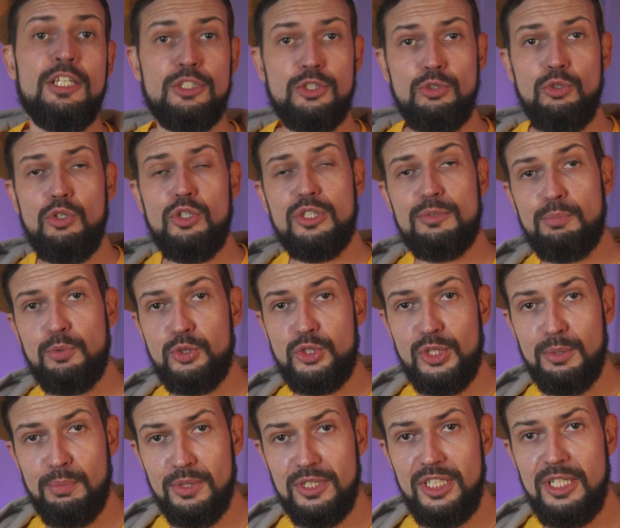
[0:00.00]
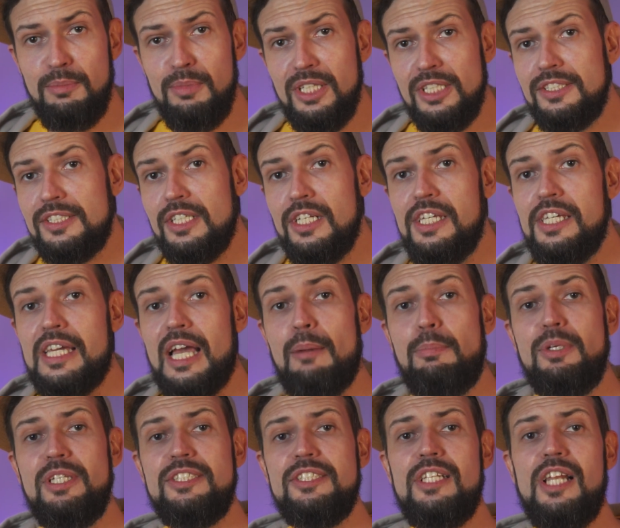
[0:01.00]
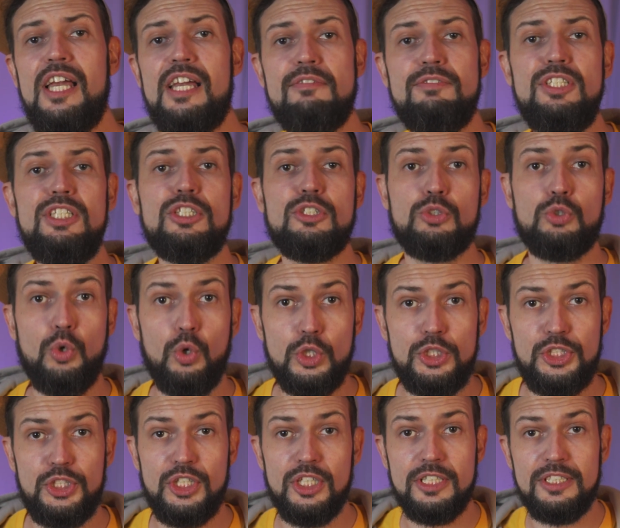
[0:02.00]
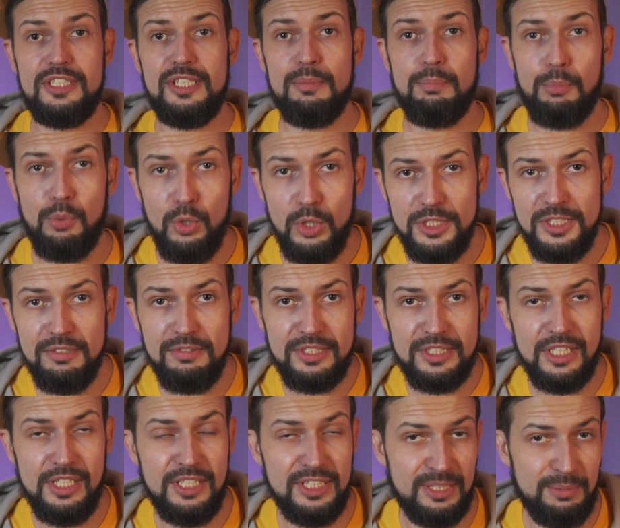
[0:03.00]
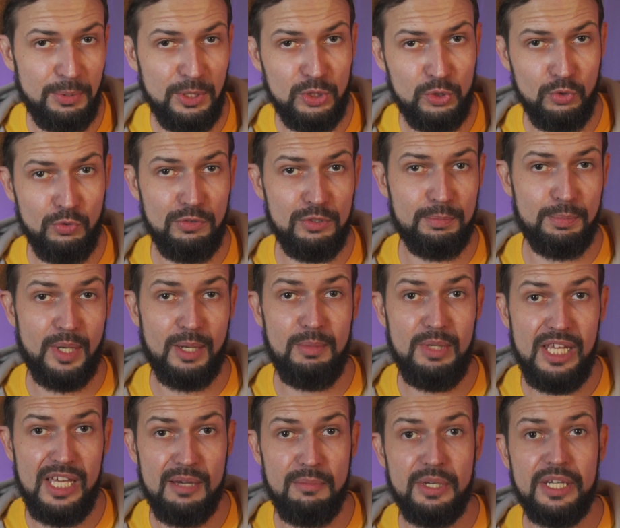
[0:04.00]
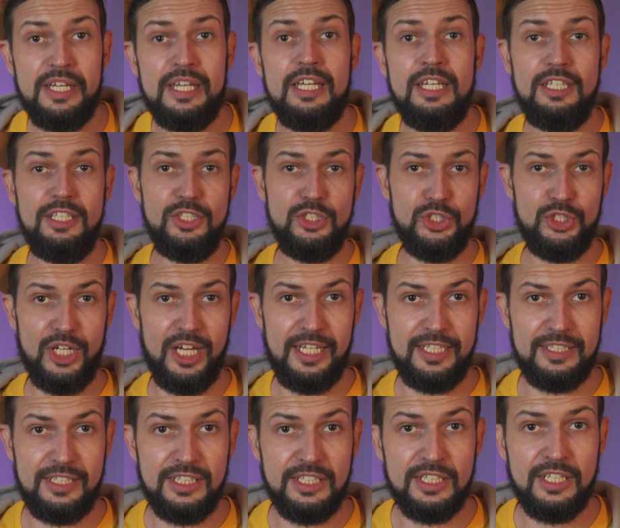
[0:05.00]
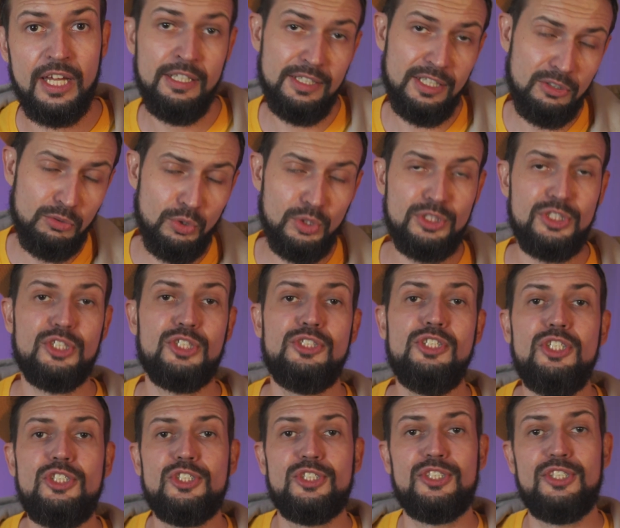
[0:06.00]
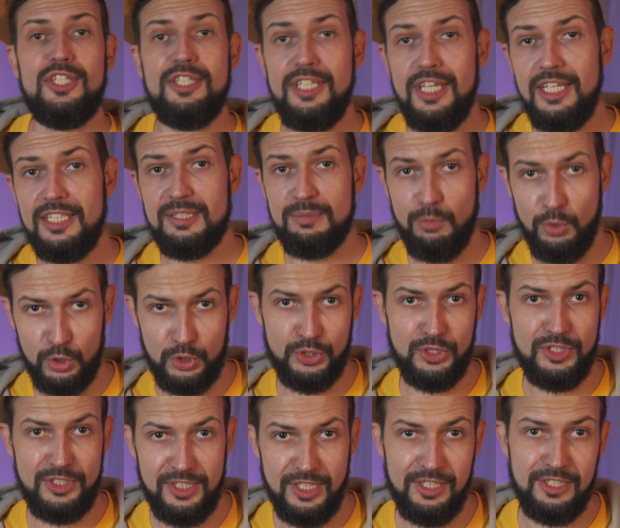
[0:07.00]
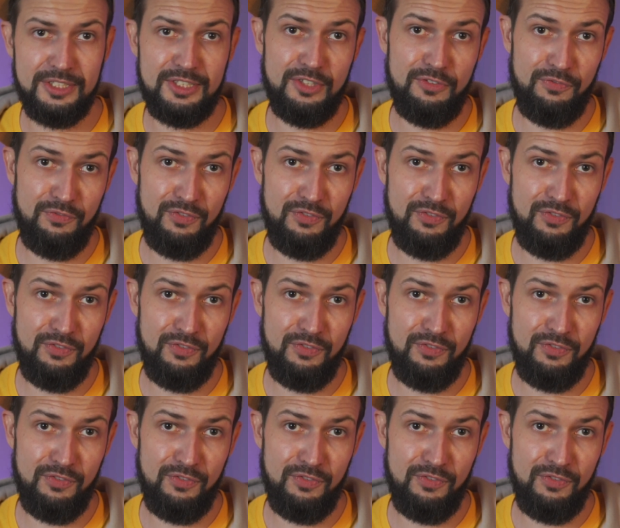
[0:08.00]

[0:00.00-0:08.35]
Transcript: строит пути потребителей, определяя в них точки, где пользователи испытывают проблемы и решает их. Такой технический кейс можно сделать и в